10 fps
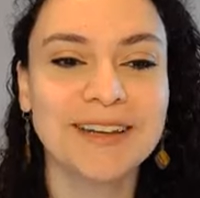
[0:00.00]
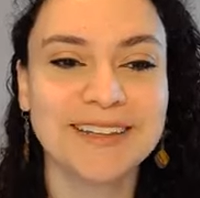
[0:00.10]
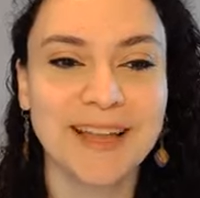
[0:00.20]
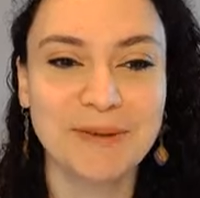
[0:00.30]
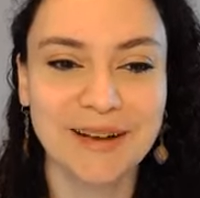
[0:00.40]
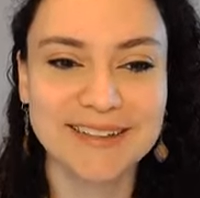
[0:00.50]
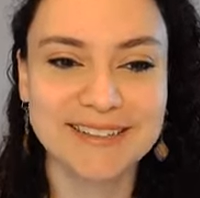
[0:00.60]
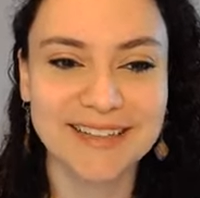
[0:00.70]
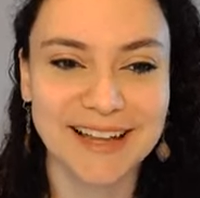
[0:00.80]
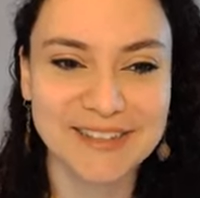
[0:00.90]
até mais
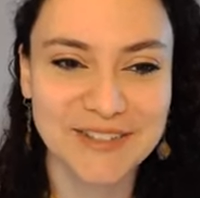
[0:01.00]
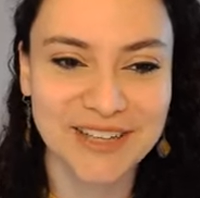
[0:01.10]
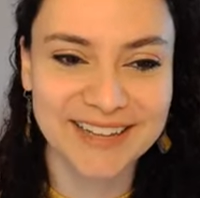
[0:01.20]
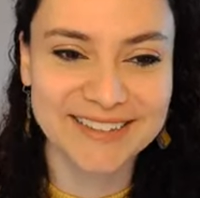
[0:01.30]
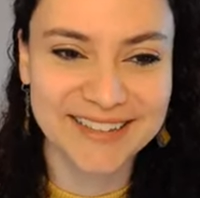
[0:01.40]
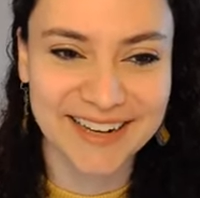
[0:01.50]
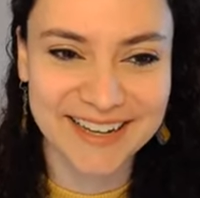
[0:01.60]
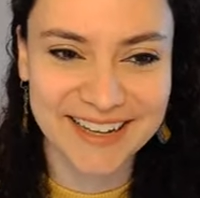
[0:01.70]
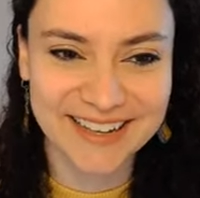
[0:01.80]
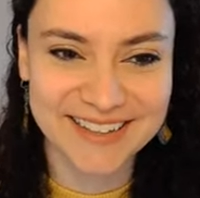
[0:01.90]
tarde e
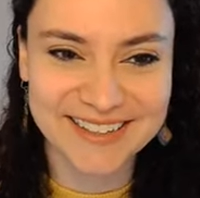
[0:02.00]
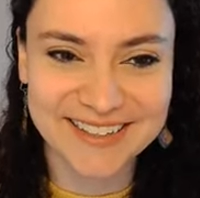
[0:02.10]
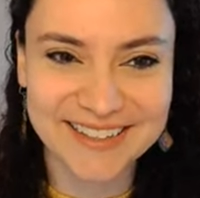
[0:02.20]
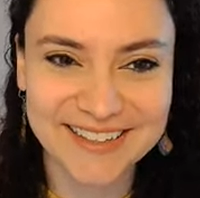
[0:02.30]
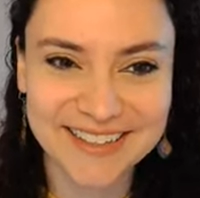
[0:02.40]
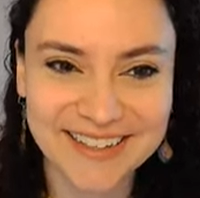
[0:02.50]
entrei aqui.